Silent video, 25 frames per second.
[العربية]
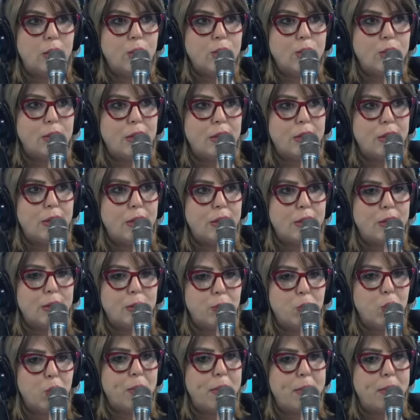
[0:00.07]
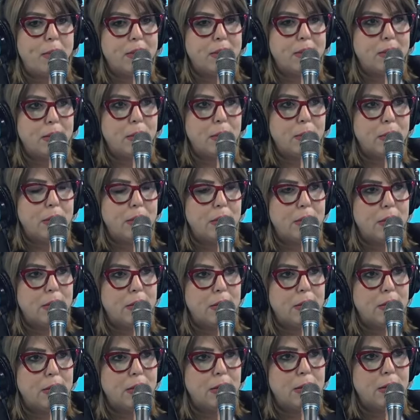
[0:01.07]
استاذ بلبل بسلمه
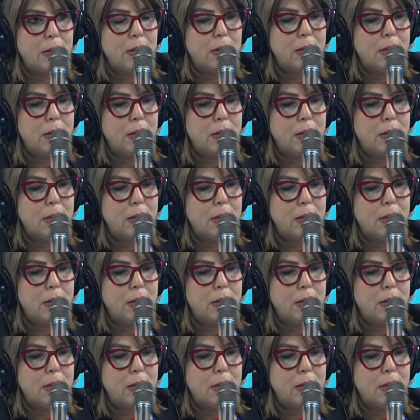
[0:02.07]
باهي